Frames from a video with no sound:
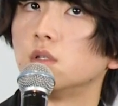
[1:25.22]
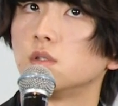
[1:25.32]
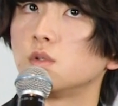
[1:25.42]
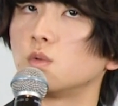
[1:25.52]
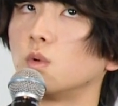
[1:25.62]

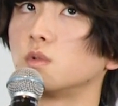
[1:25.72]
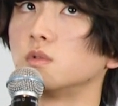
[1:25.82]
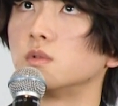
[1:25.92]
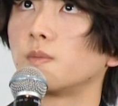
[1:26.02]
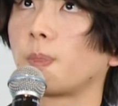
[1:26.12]
すご
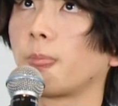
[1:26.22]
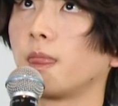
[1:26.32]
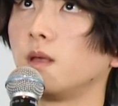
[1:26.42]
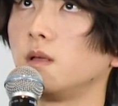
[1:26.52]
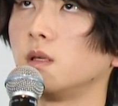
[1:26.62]
く
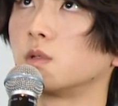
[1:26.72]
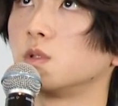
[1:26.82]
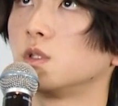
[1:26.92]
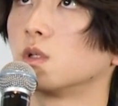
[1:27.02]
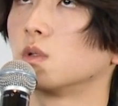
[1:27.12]

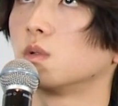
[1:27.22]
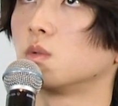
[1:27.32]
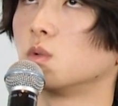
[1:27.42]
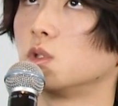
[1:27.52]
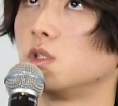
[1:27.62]
役者
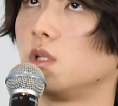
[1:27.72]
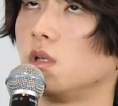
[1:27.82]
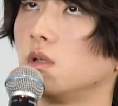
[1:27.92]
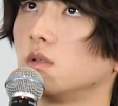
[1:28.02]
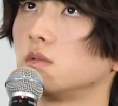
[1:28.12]
とし
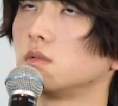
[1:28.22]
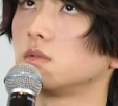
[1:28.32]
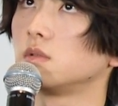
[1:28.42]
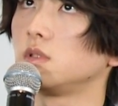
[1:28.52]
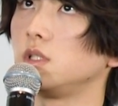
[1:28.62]
て
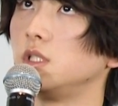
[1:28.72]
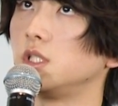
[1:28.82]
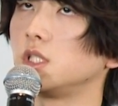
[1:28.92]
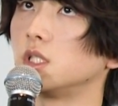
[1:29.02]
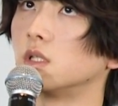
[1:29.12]
意
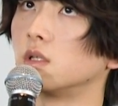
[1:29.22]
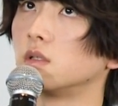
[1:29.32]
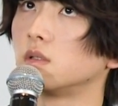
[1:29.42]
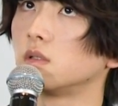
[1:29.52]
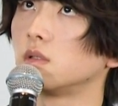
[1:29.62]
識が
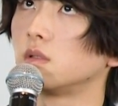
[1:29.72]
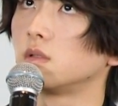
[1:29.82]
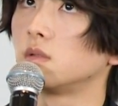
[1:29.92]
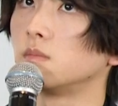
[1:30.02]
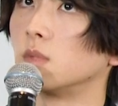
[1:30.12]

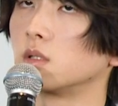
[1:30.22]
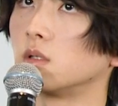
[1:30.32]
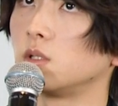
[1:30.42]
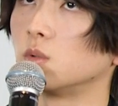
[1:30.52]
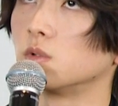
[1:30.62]
ま
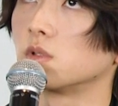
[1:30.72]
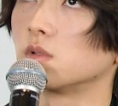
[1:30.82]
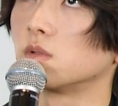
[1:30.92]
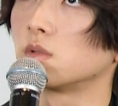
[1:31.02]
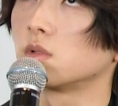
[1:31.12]
た一
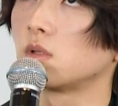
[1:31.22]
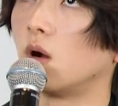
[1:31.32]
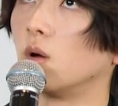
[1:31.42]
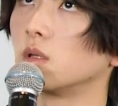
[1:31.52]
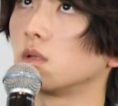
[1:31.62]
つ
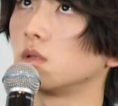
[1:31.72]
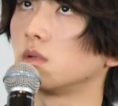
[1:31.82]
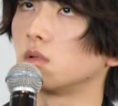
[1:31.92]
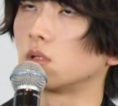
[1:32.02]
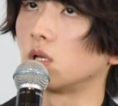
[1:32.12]
変わっ
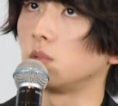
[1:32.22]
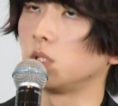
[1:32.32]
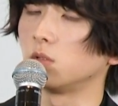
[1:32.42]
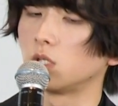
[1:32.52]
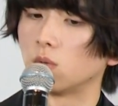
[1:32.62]
た
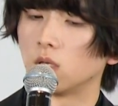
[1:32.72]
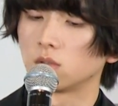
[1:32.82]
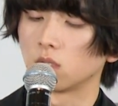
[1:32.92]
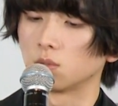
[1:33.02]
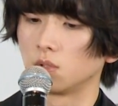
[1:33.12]
タイミングではあっ
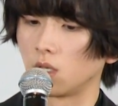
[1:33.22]
たの